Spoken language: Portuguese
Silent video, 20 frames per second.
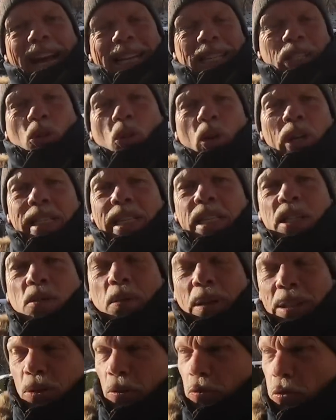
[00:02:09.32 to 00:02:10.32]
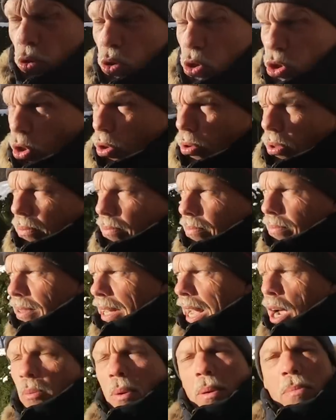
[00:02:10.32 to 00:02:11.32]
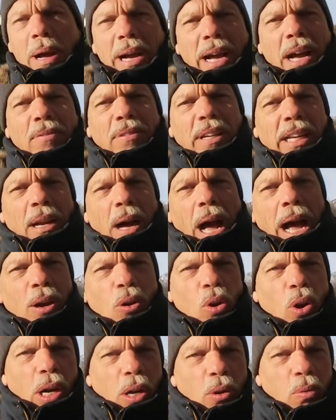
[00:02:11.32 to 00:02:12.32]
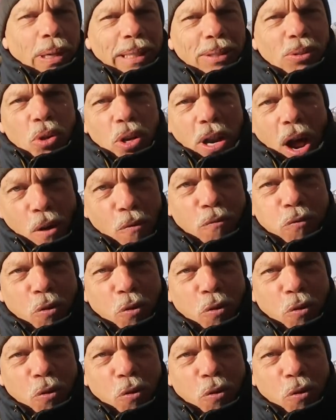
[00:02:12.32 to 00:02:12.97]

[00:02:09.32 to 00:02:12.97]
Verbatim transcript: As coisas quando funcionam é uma maravilha. Agora, quando não